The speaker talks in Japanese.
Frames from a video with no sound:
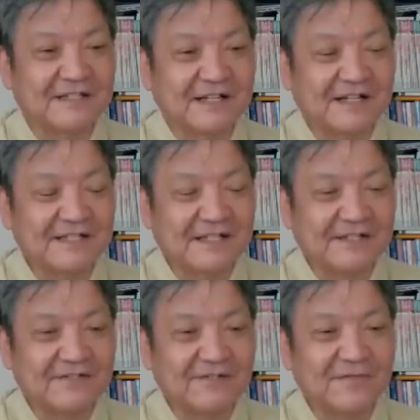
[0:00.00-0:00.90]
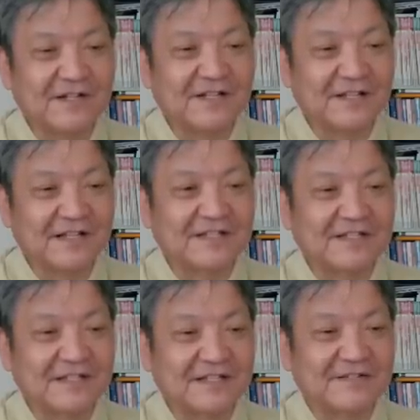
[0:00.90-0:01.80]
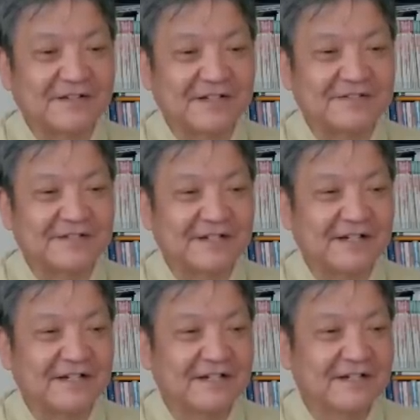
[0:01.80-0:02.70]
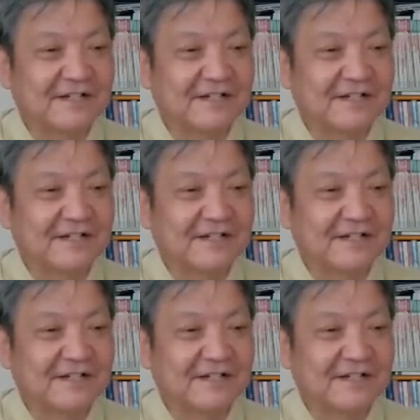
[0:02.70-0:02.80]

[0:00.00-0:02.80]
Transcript: なりたいと思われてなっていただいたわけですから